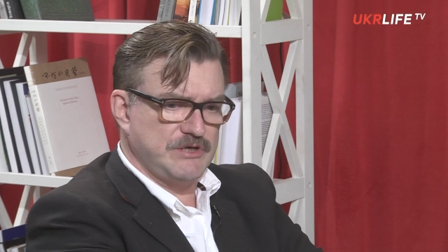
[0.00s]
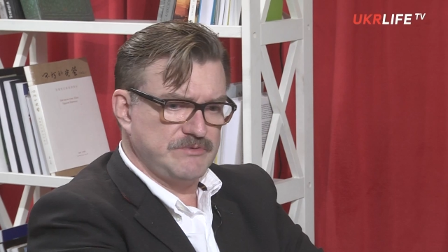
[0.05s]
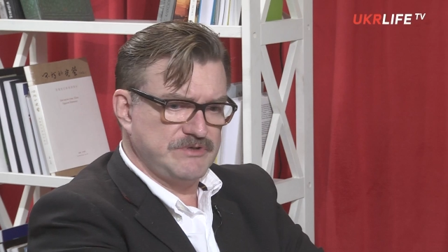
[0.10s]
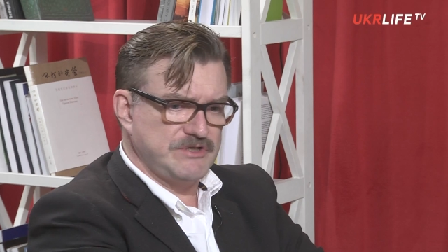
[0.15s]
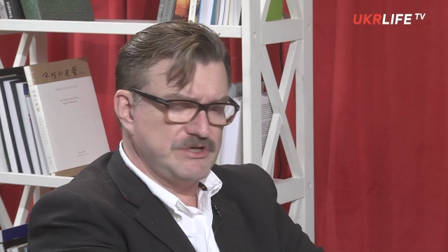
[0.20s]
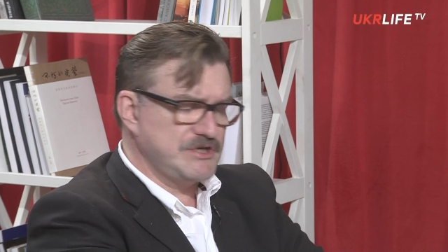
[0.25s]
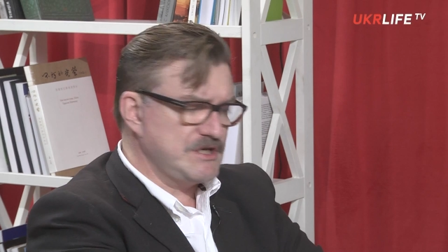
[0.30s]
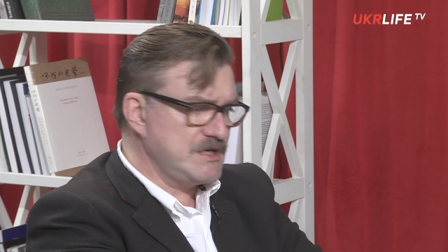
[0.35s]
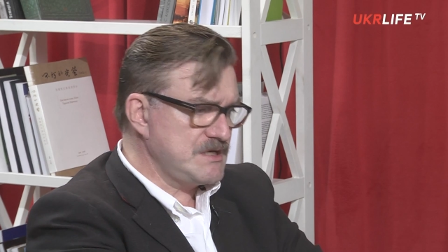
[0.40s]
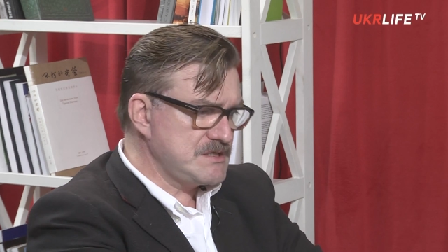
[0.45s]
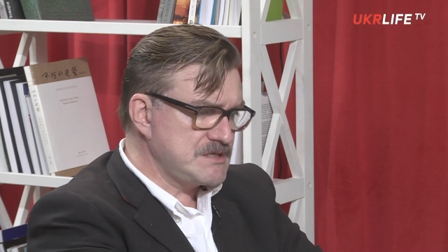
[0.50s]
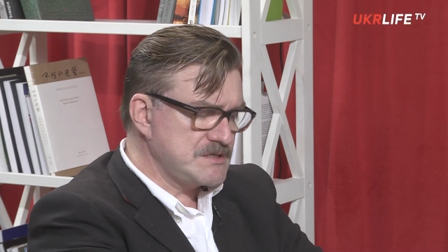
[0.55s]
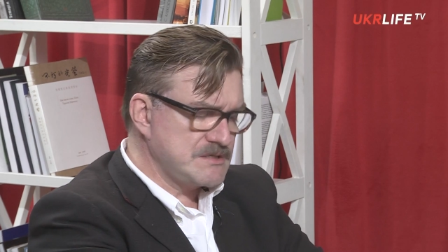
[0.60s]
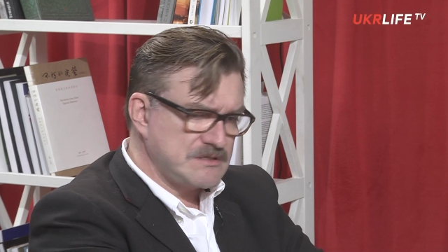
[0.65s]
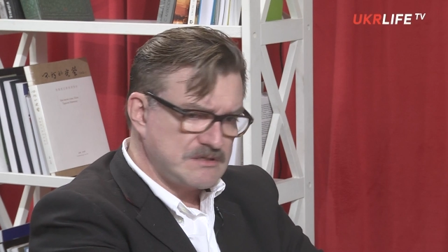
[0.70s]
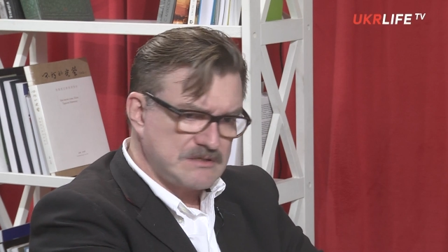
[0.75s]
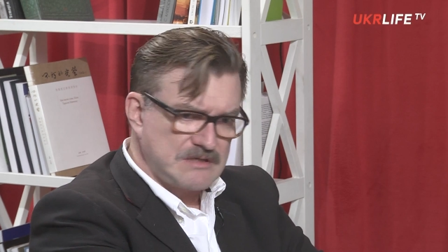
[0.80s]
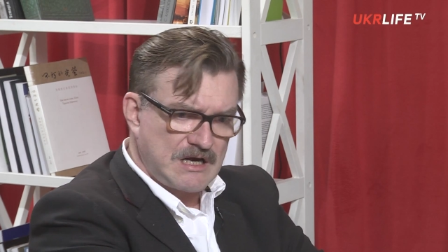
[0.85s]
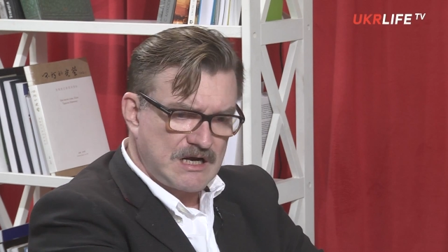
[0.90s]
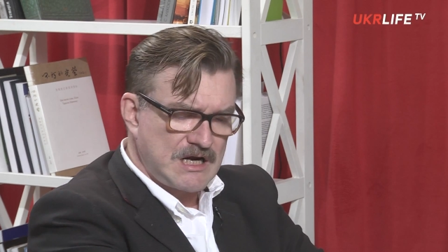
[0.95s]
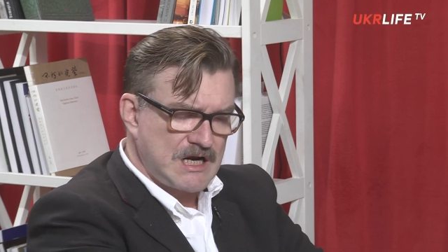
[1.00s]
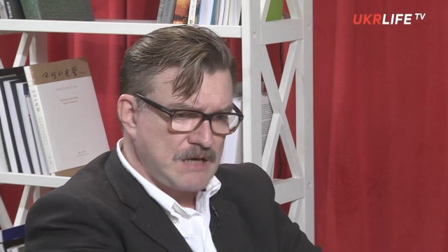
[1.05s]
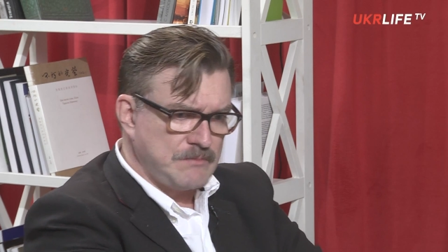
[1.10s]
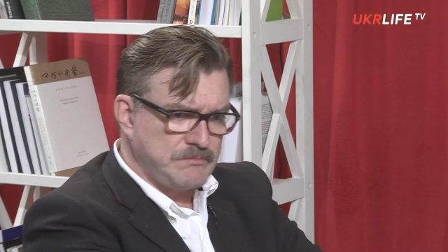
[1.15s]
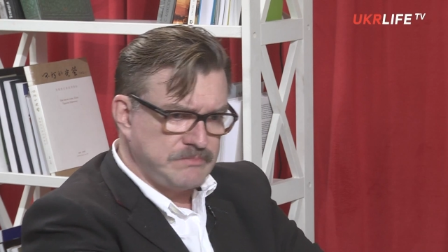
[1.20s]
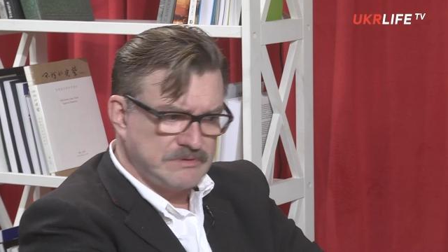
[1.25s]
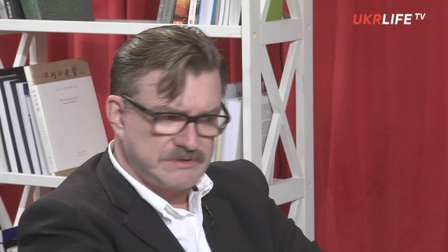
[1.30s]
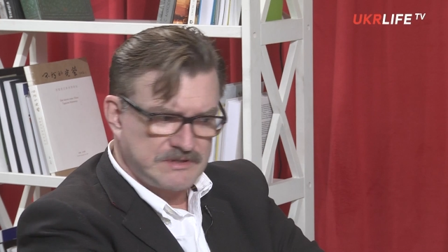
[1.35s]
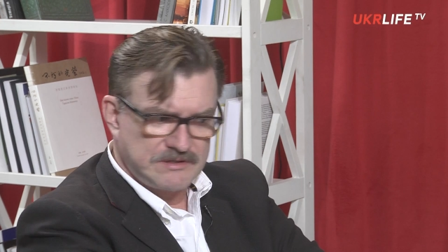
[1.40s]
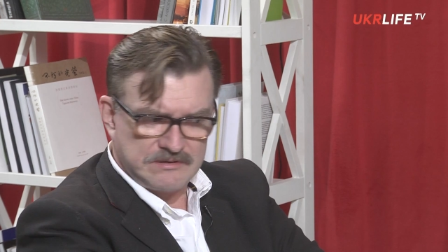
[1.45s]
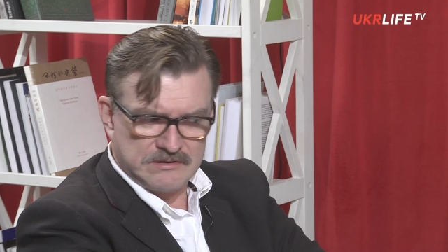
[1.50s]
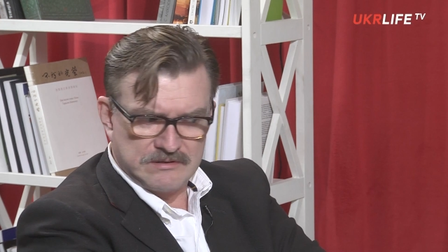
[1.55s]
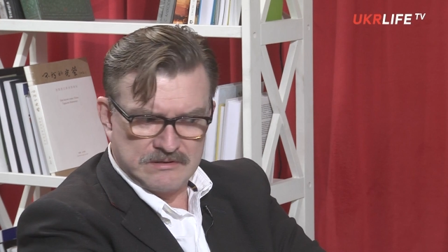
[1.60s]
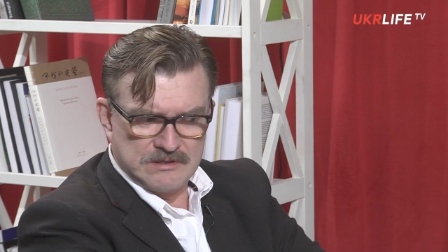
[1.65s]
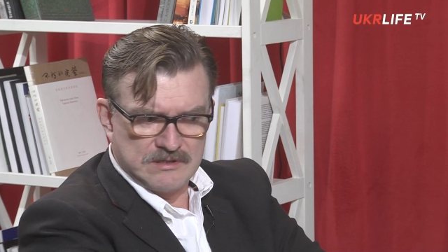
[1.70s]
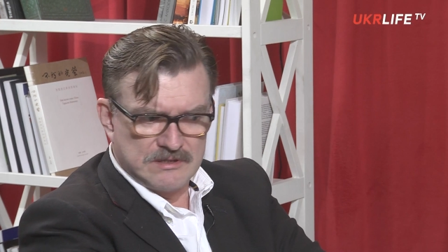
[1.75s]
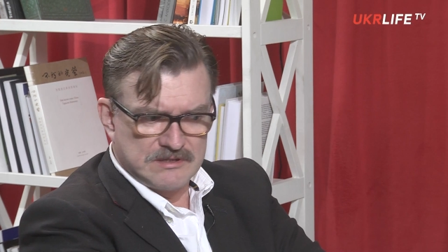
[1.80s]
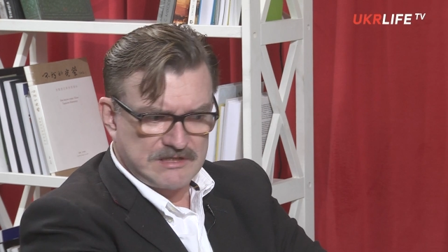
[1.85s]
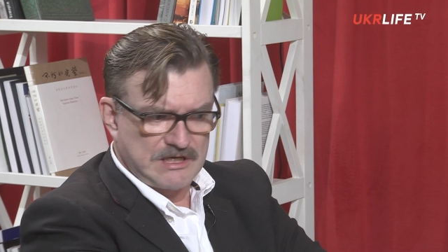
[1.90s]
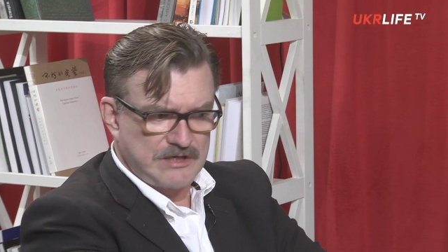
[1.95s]
сейчас. Арабы
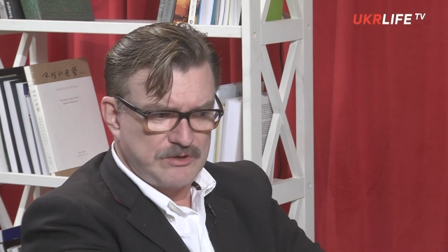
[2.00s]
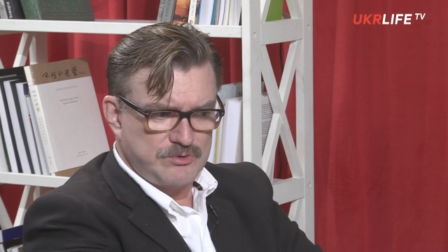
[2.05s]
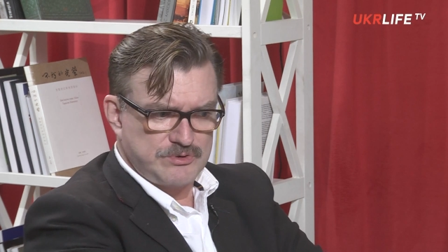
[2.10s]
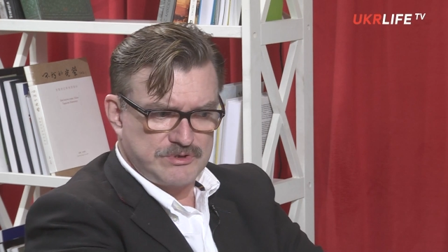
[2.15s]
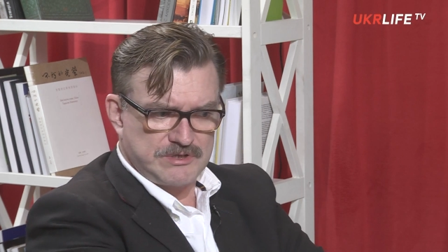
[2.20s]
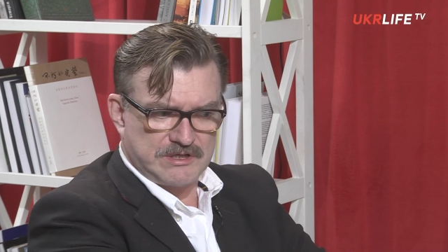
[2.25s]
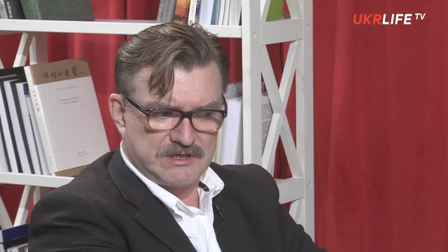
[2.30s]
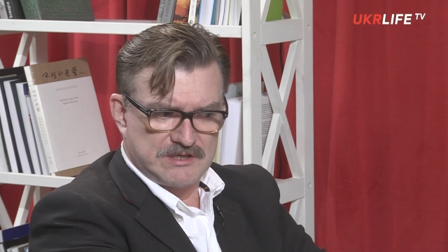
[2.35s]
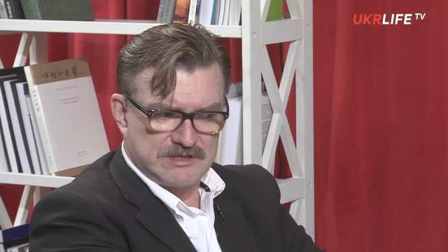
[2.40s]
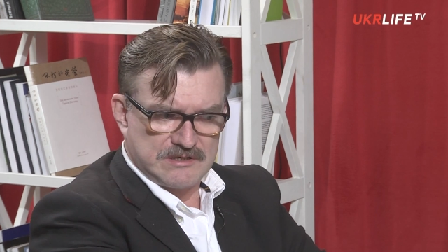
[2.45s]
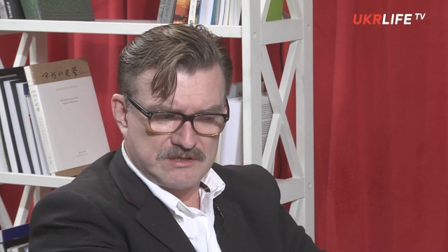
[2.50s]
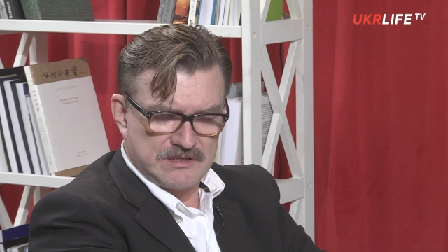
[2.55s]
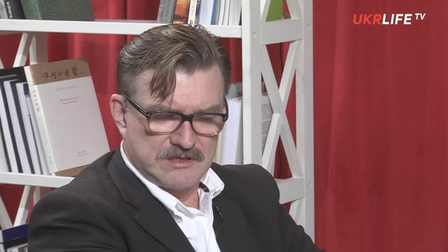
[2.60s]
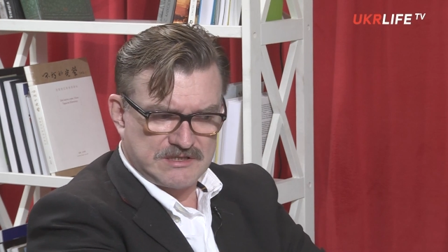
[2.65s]
союзники